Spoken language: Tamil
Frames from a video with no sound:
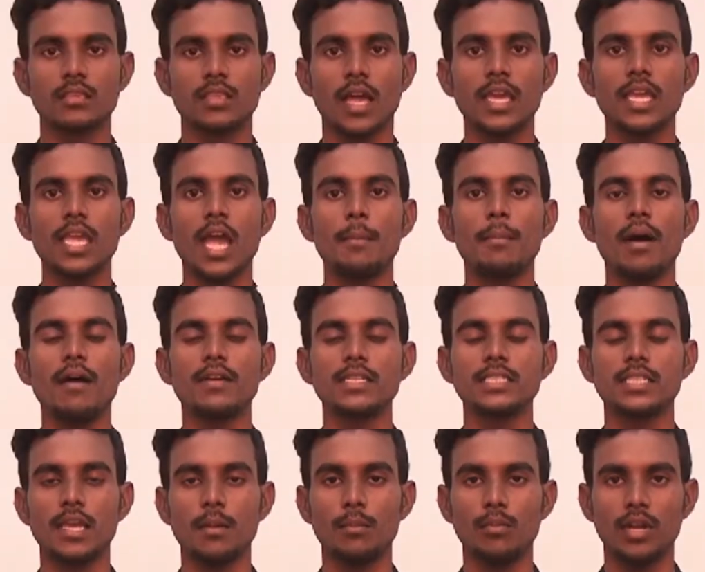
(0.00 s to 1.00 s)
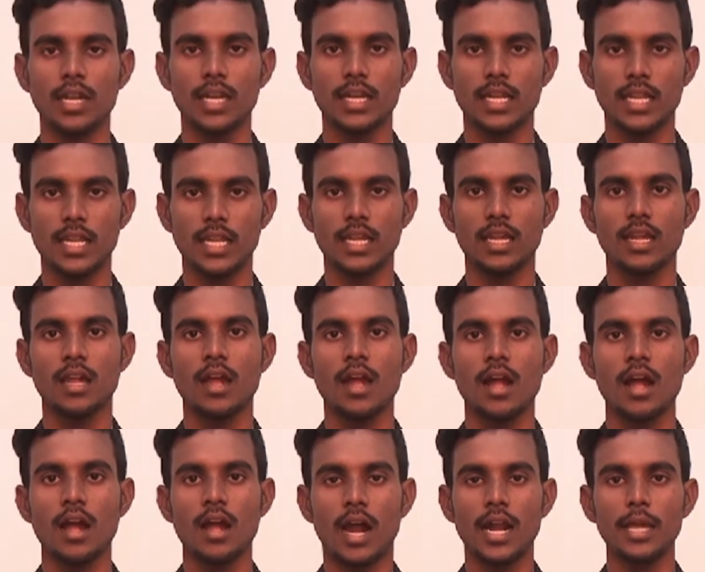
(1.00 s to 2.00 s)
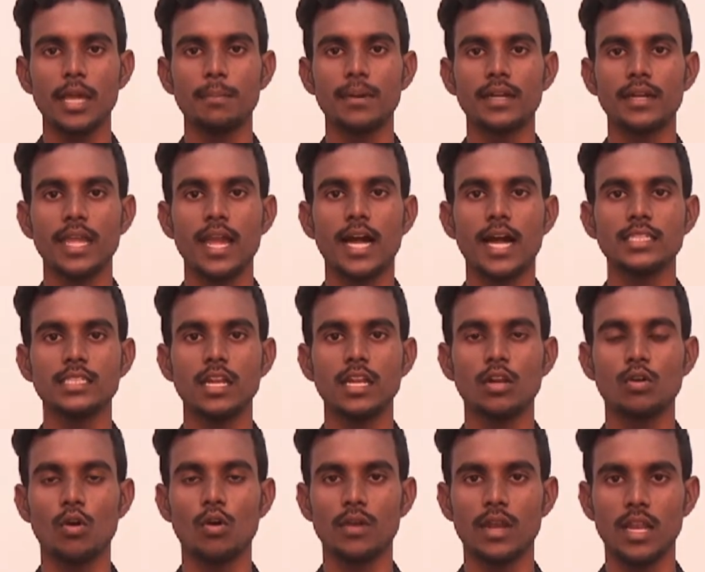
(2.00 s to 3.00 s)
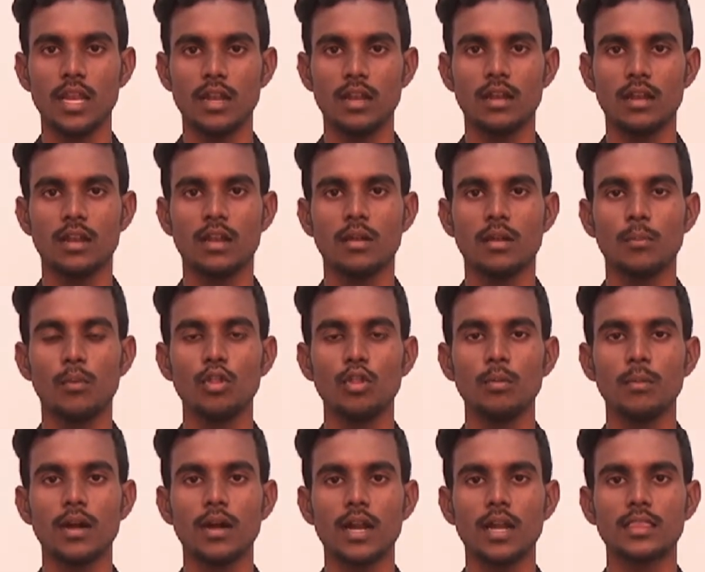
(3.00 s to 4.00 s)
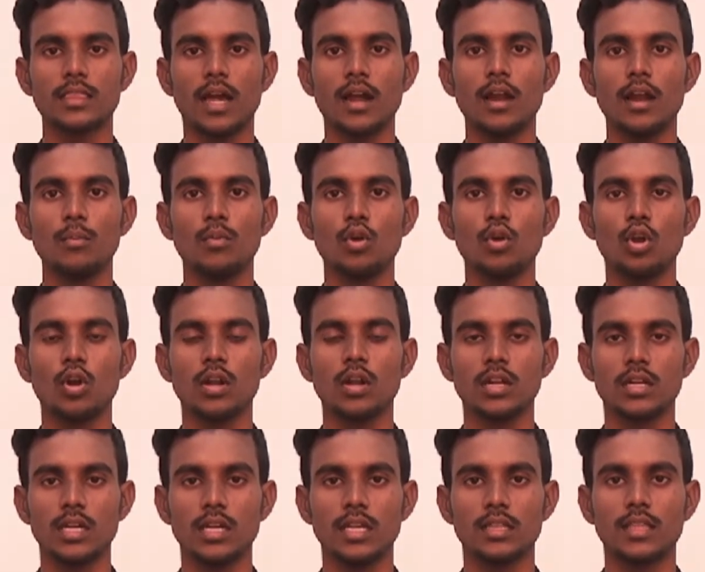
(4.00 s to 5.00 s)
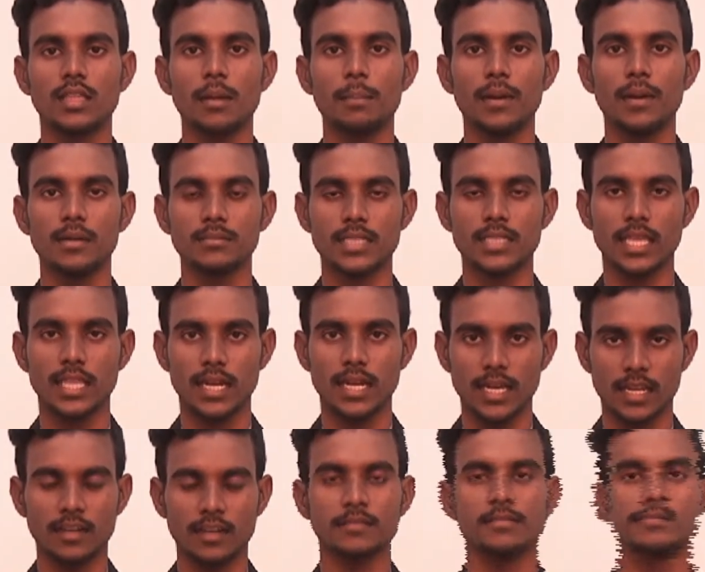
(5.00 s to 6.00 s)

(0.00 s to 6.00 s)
தை அமாவாசையை முன்னிட்டு அணைப்பட்டி ஆஞ்சநேயர் கோவிலில் பொதுமக்கள் தங்கள் முன்னோர்களுக்கு தர்ப்பணம் செய்தனர்